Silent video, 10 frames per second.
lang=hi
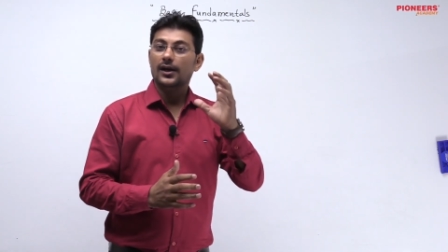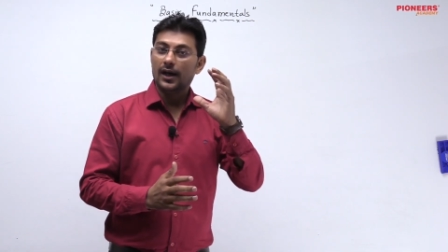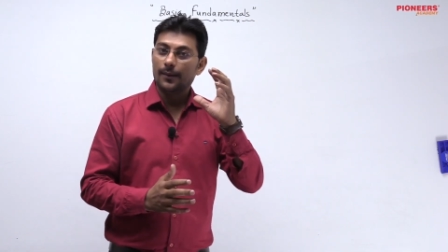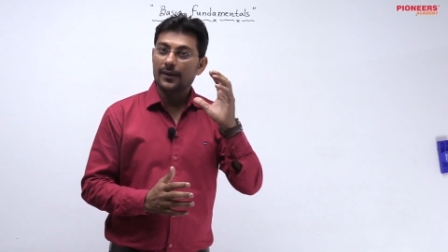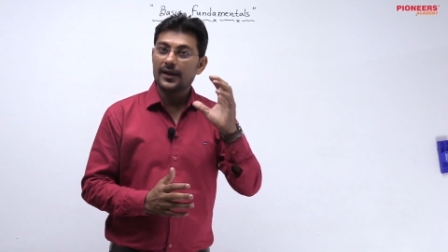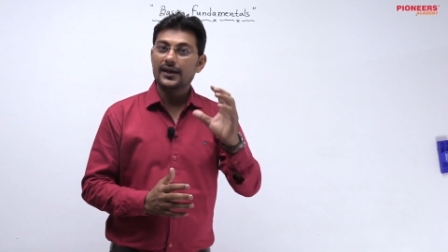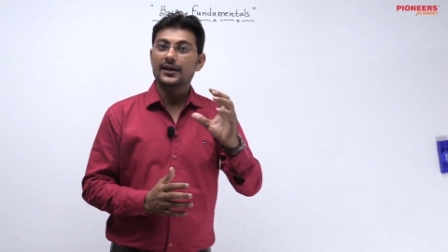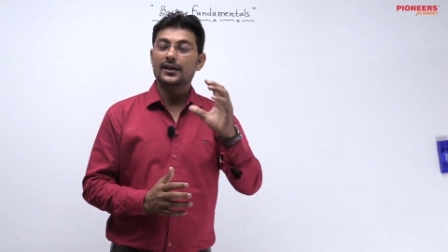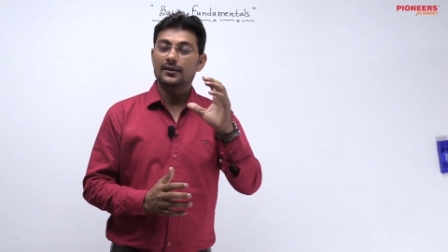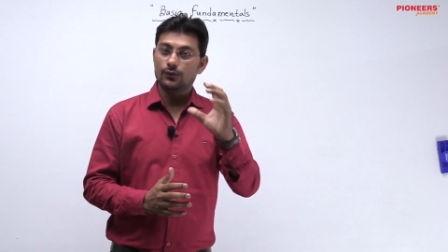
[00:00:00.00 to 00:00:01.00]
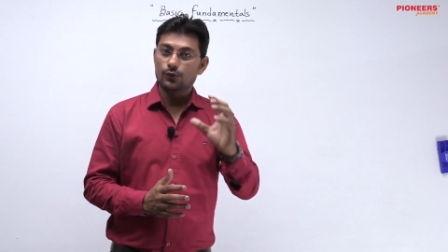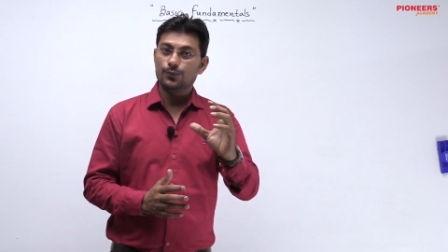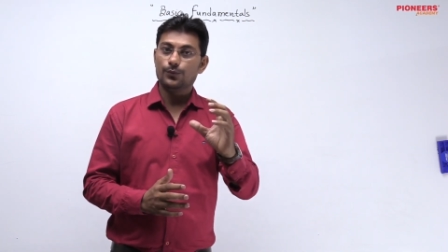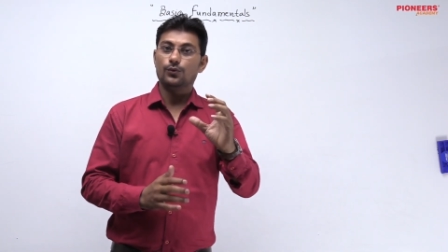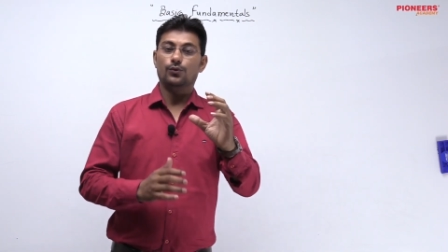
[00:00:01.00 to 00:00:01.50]
हमारे ग्रुप
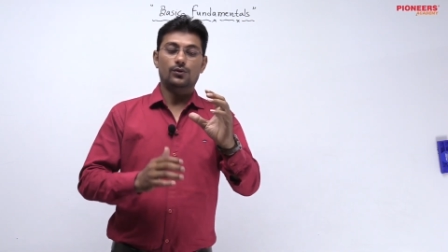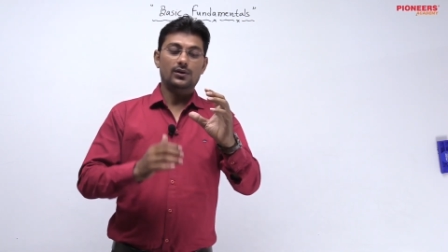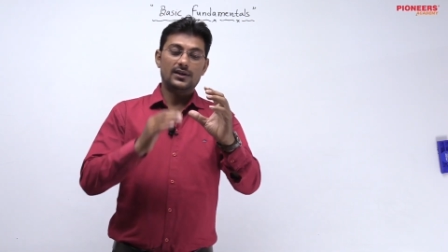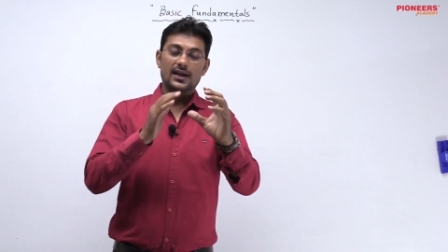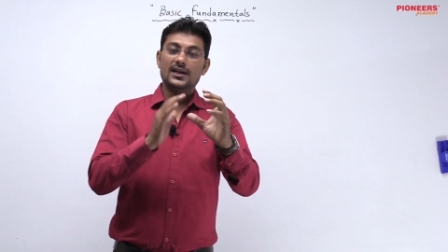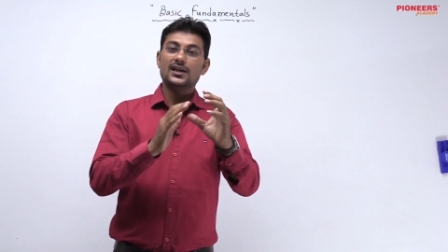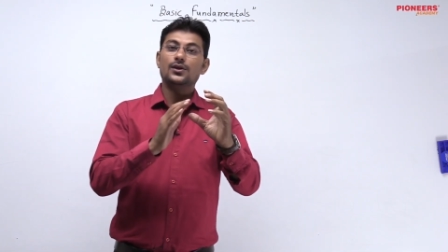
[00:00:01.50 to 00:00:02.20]
को डाटा के